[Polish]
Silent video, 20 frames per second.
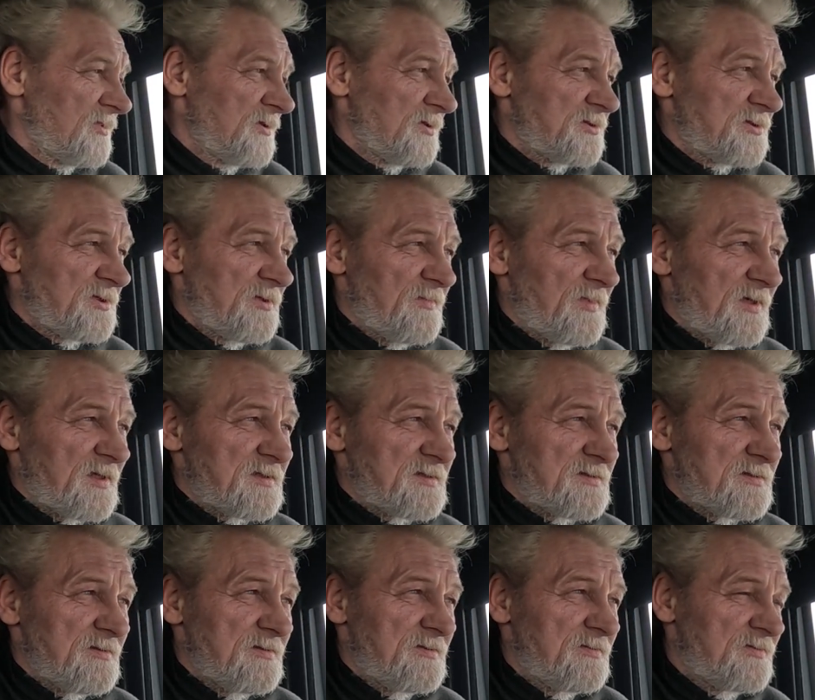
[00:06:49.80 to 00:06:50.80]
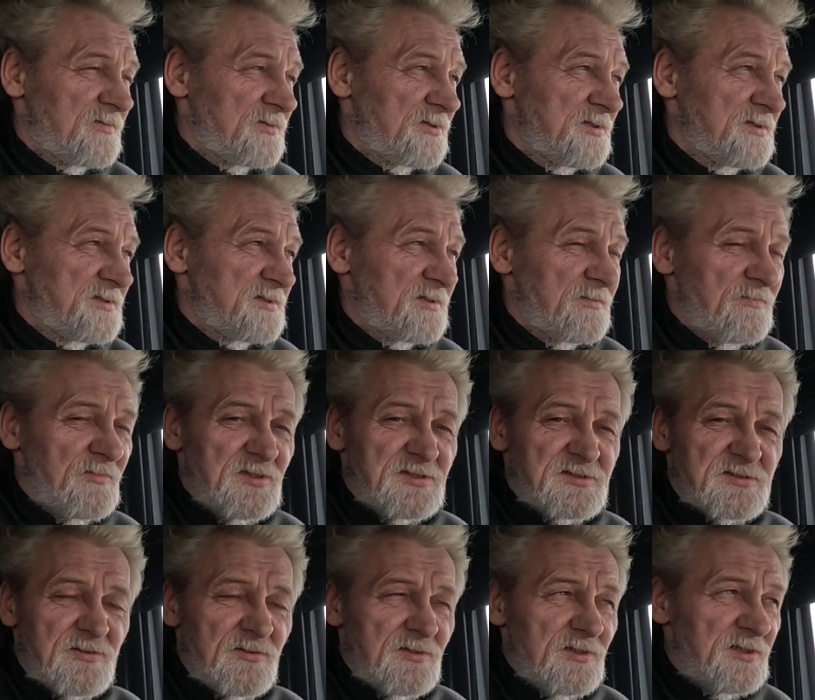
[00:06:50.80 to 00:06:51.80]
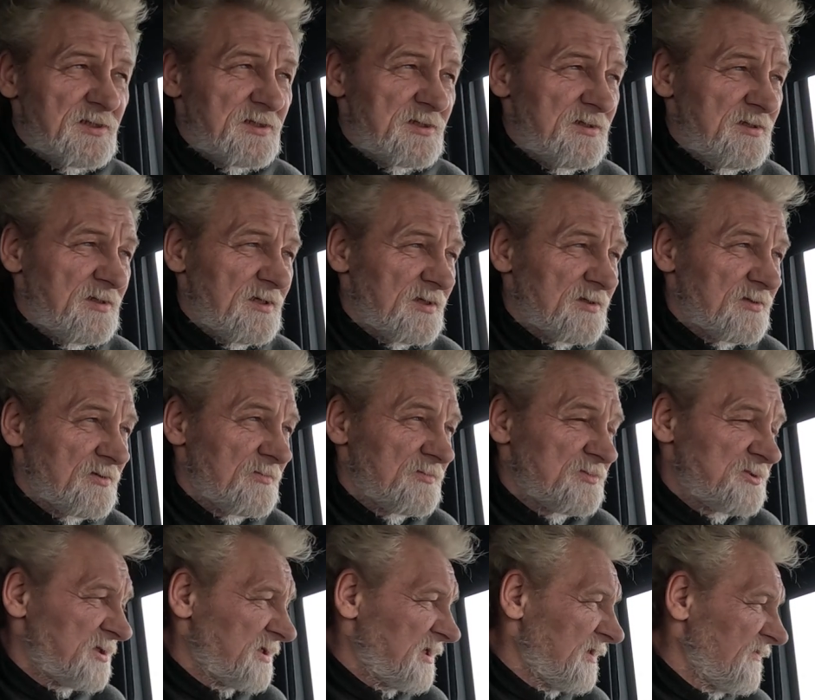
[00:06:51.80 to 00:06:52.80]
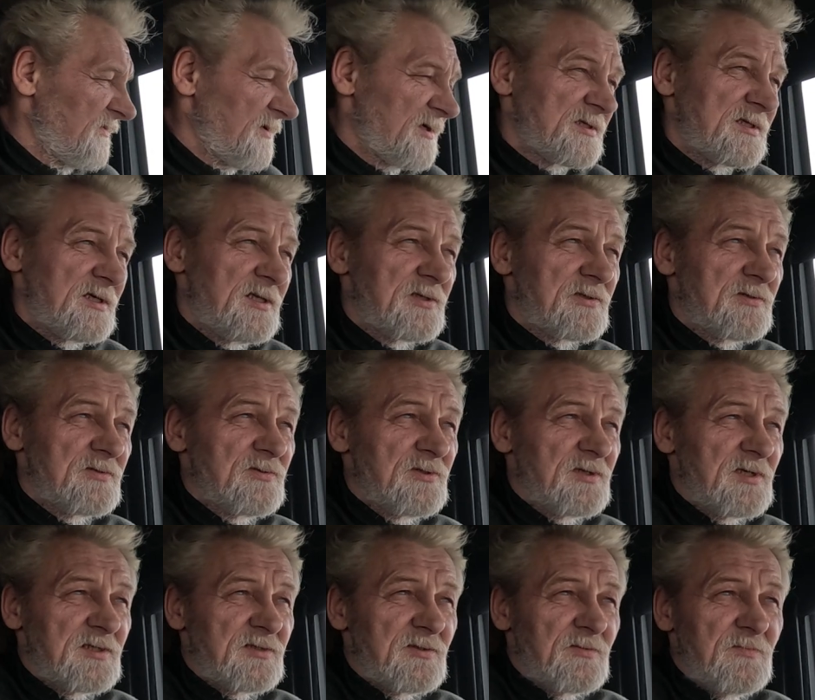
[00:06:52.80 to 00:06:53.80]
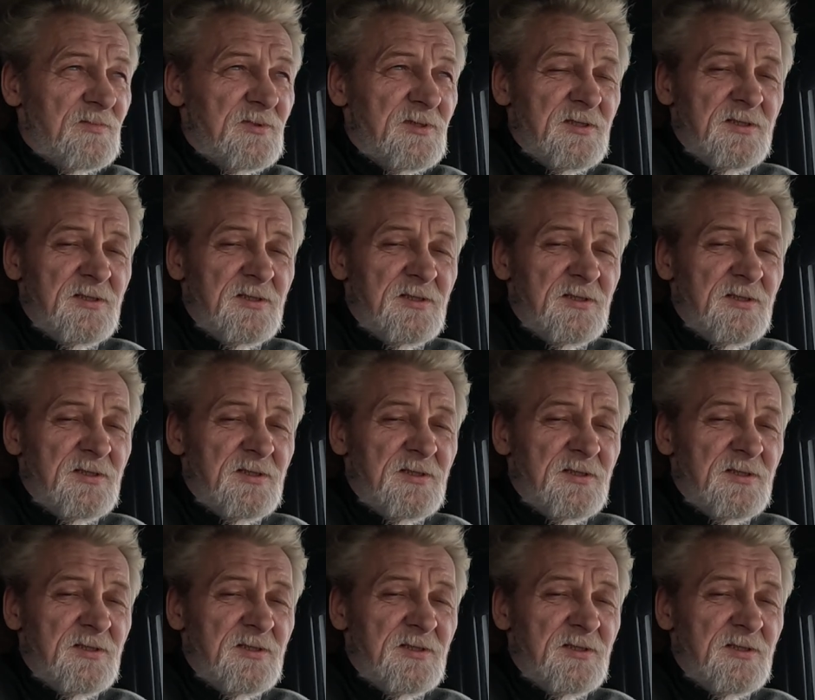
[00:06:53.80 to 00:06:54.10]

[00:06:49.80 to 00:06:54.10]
Proszę bardzo, wszyscy bez kolejki jadą. Ciekawe jak daleko dojadą.